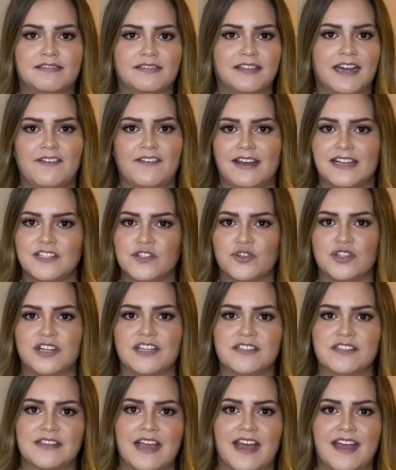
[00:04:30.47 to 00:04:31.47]
trabajas
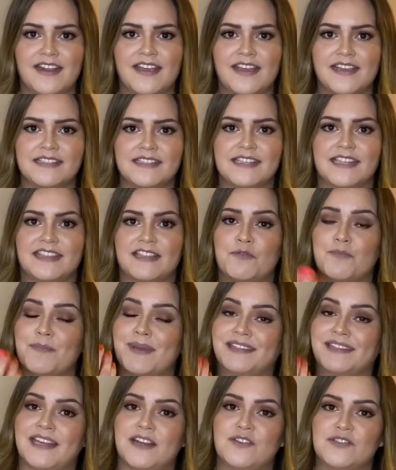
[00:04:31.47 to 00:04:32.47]
otras áreas se te
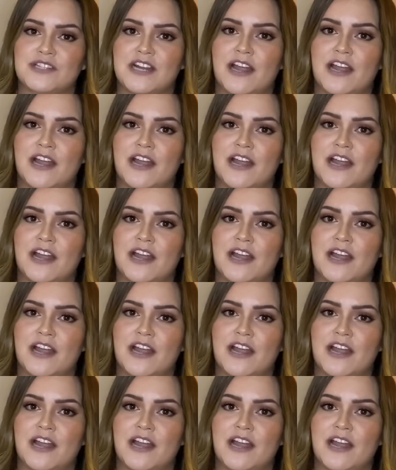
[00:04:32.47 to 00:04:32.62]
humectan los